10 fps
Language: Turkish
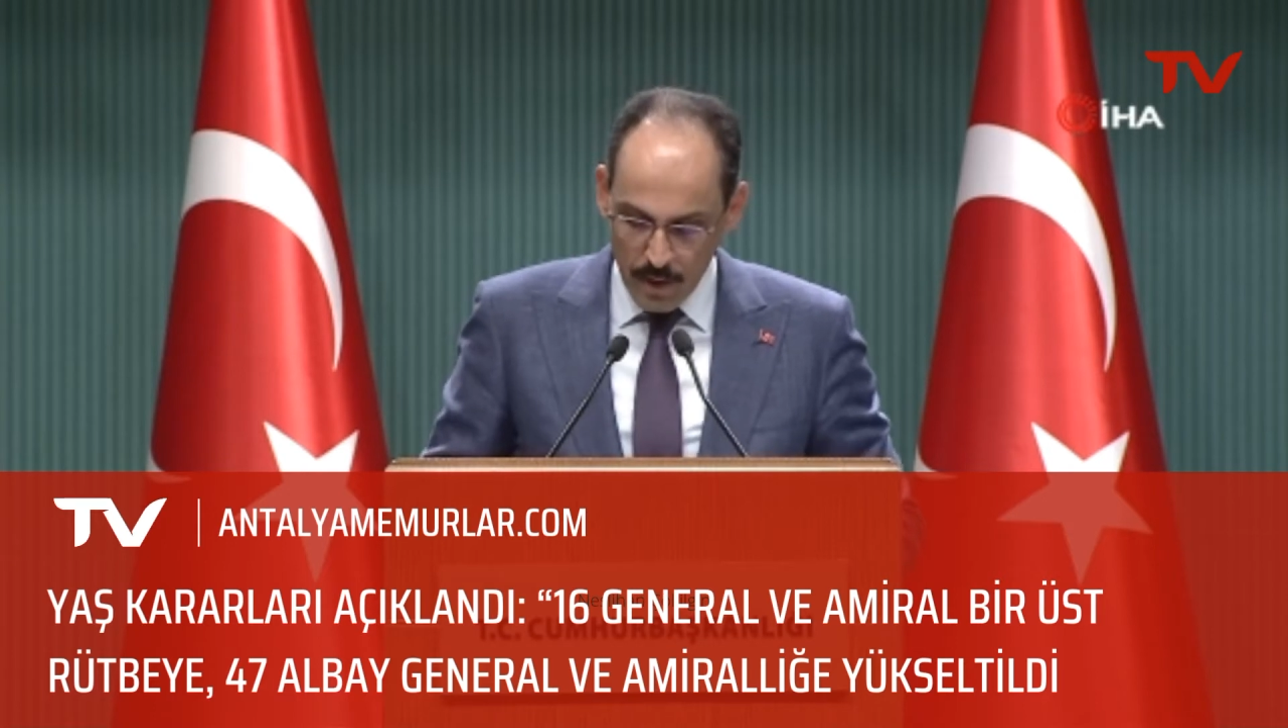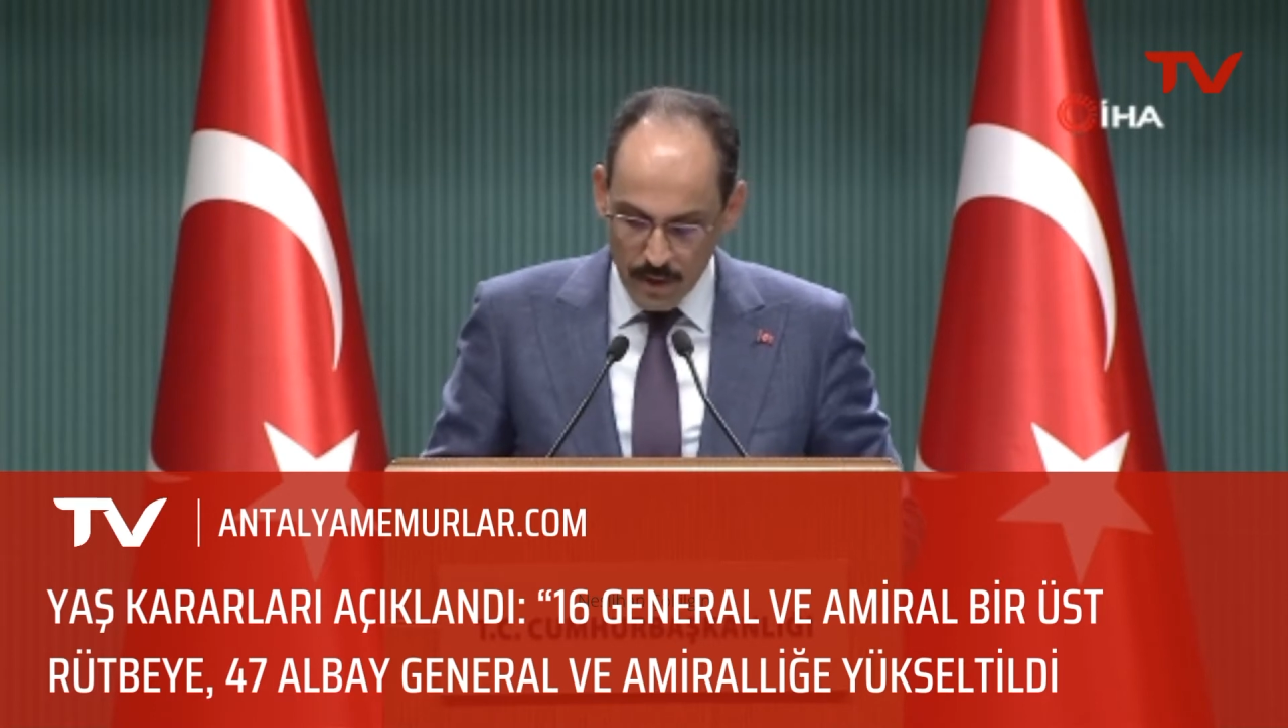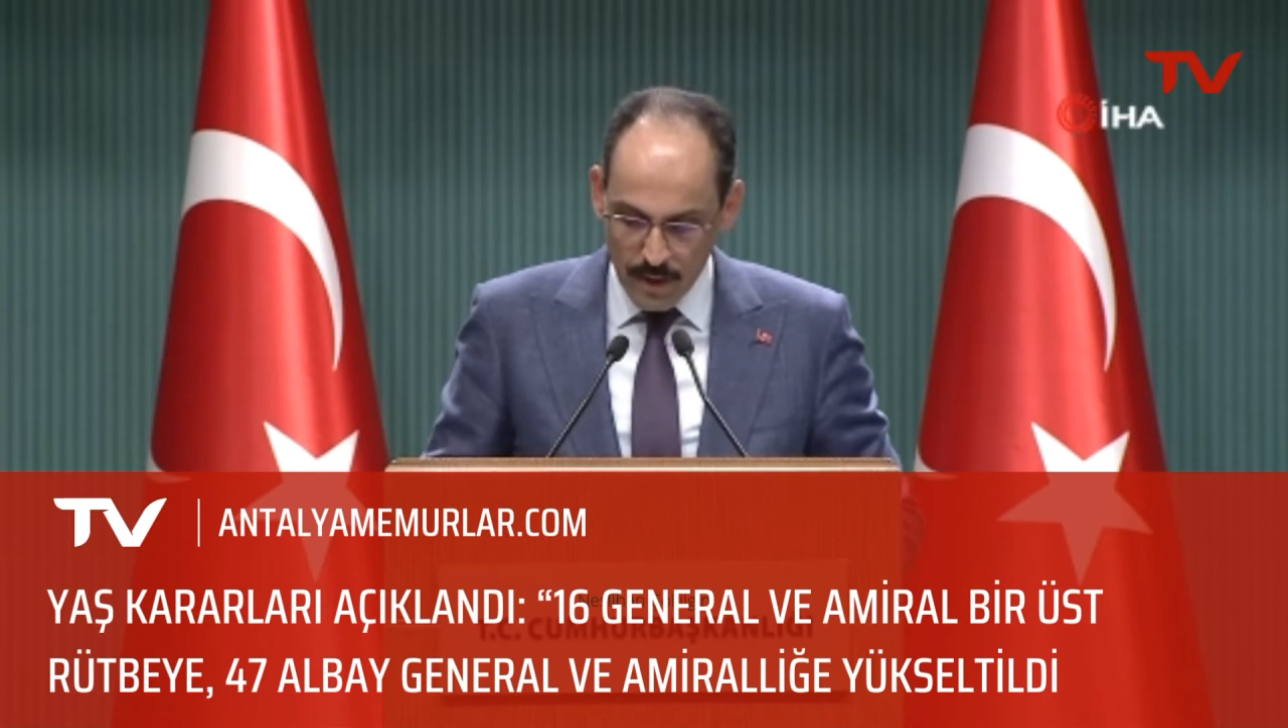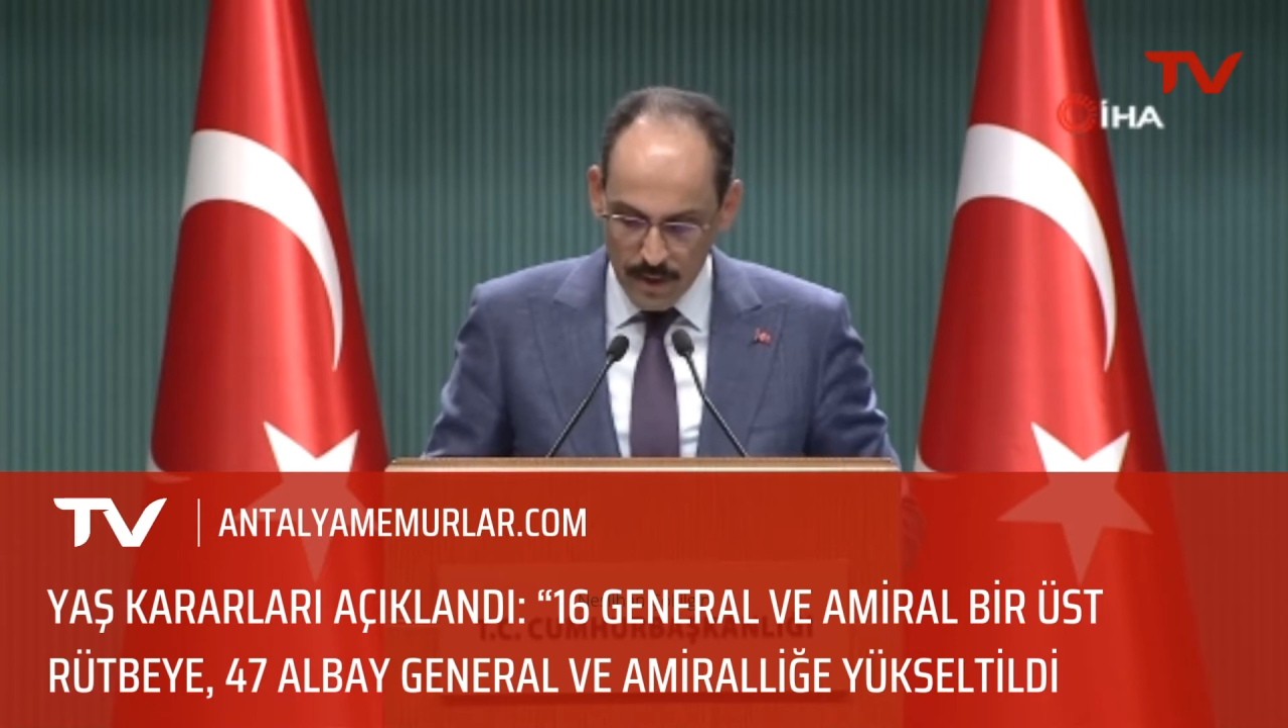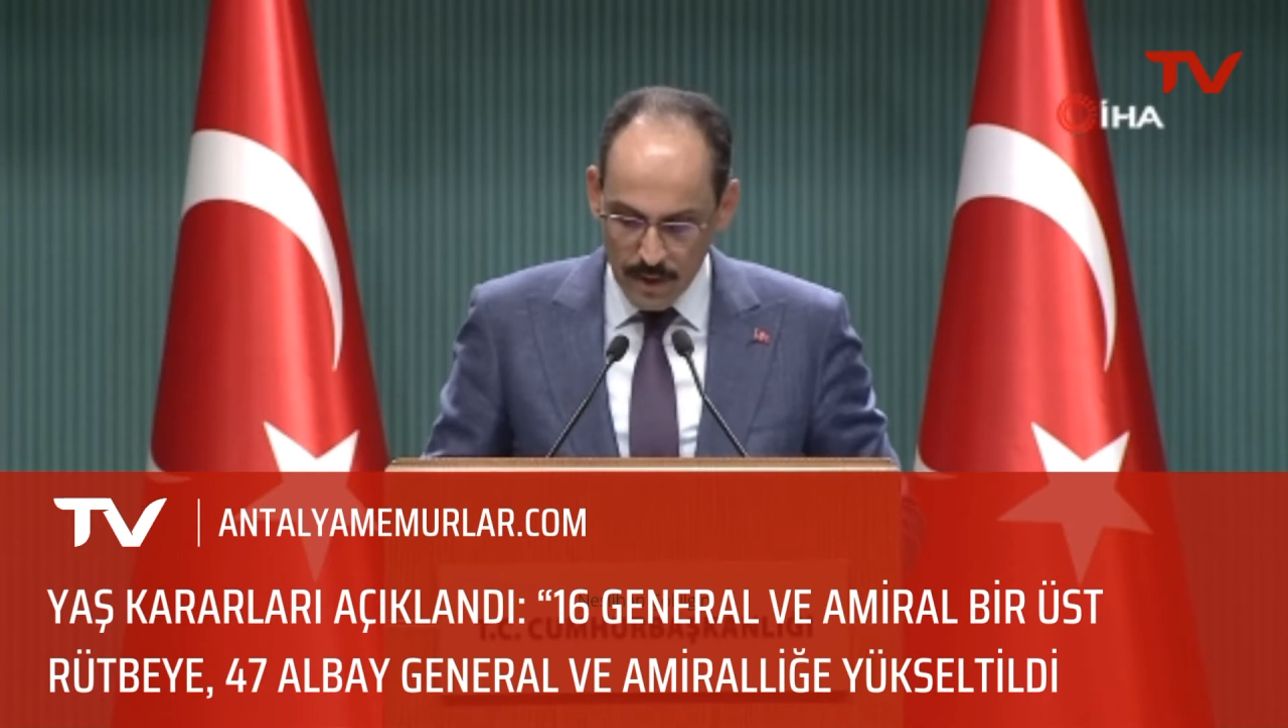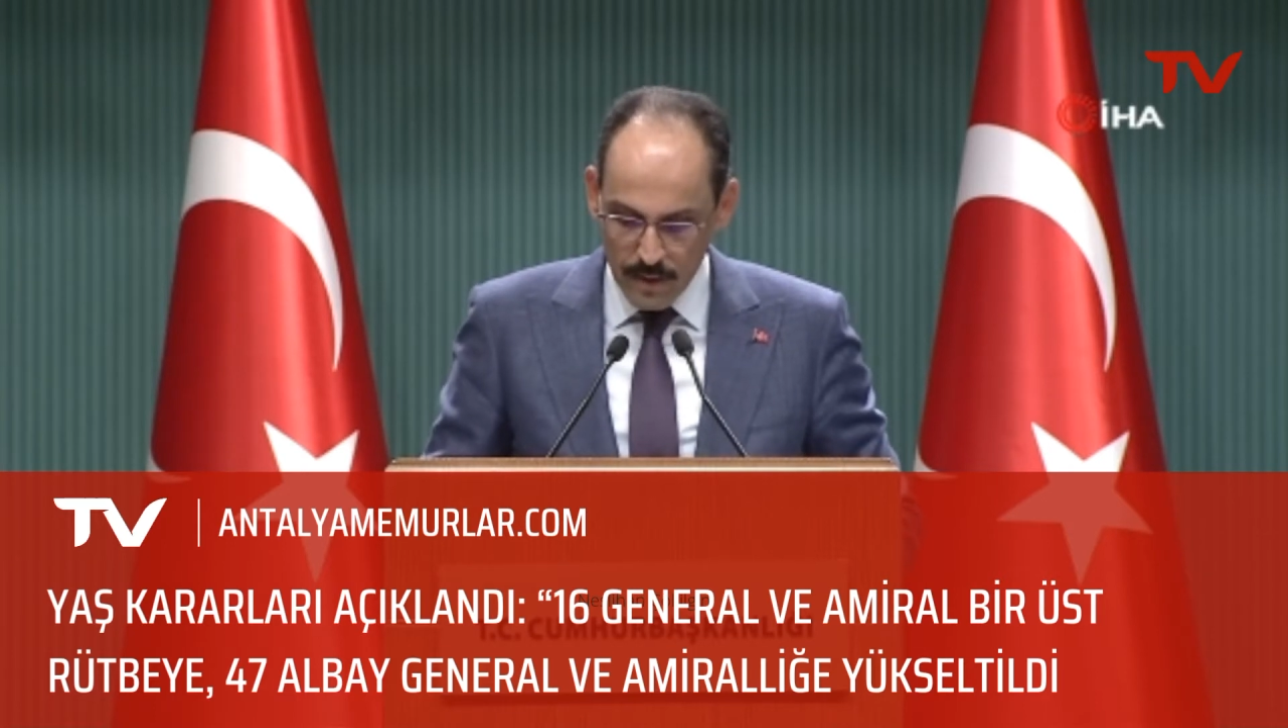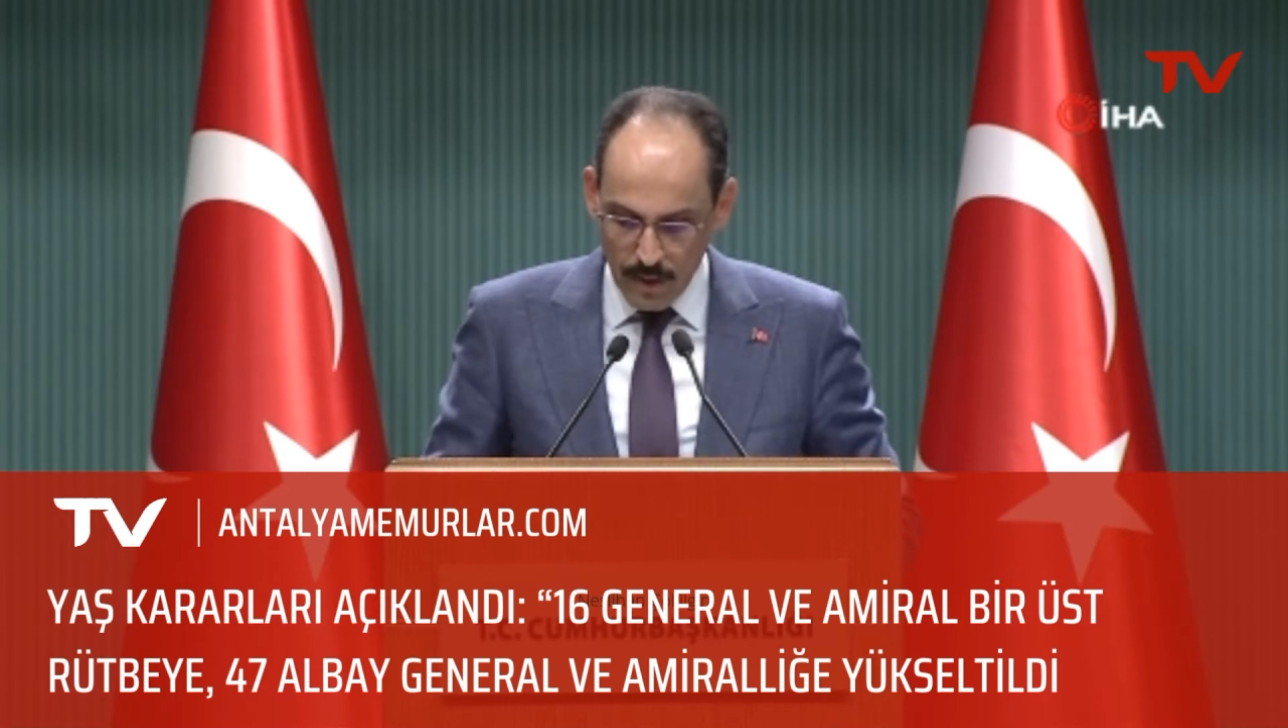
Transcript: 47